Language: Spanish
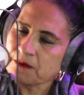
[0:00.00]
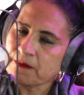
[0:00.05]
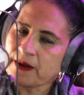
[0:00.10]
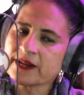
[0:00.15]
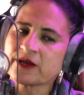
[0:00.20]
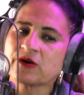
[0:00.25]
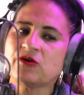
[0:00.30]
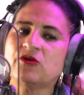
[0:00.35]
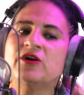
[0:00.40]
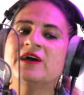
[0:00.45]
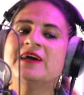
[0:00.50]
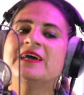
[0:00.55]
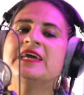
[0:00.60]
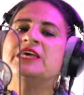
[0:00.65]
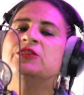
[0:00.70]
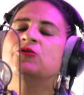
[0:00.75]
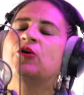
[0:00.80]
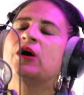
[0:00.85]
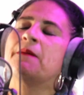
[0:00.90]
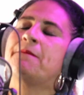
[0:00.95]
el barco
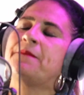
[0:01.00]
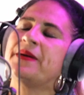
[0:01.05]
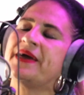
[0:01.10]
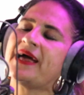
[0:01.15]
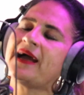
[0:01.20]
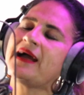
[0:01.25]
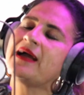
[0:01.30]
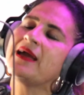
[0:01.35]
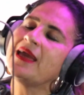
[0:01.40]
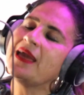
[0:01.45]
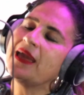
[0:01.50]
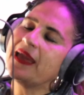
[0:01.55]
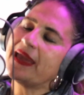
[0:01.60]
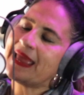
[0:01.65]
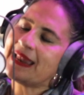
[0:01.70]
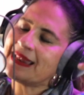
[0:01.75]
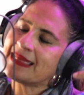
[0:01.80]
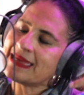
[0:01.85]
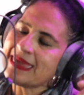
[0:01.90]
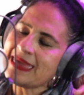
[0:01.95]
y nos espera
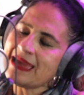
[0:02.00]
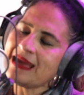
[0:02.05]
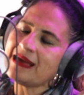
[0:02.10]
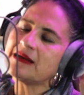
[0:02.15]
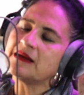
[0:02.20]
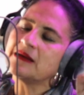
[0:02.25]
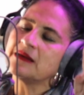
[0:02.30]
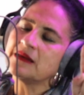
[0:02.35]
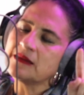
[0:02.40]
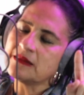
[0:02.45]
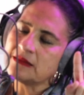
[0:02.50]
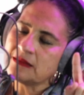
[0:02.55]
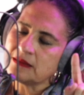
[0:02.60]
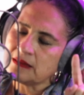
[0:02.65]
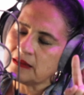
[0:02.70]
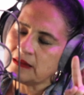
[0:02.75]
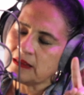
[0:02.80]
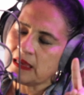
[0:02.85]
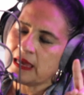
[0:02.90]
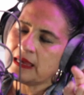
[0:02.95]
el guía
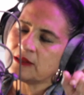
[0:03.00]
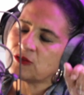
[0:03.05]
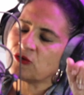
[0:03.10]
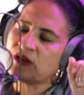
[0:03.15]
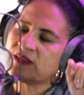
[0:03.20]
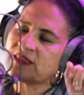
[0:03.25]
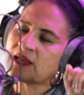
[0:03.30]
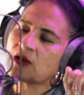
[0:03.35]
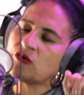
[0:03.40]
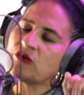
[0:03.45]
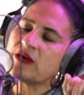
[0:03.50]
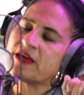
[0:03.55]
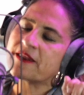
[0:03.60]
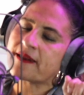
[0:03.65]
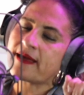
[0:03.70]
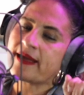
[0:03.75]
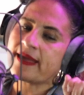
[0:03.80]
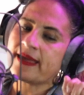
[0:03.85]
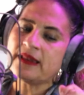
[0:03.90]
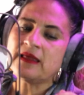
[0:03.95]
eh, turístico de
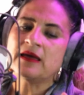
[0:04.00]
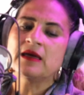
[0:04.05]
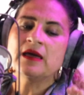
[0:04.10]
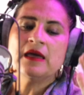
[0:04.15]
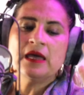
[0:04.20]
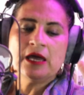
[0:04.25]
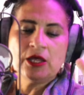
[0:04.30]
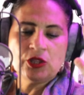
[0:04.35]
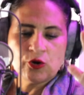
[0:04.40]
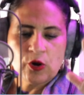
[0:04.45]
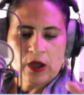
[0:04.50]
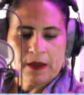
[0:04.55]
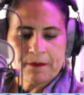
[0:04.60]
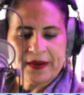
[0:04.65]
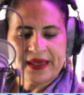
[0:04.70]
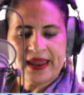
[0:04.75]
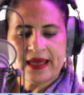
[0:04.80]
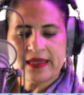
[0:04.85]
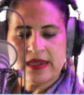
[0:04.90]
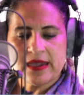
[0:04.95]
Israel, nos
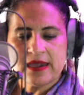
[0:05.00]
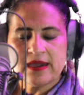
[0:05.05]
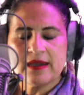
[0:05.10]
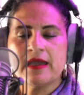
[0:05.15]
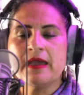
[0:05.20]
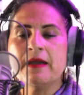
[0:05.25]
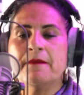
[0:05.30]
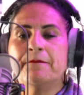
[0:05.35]
espera allí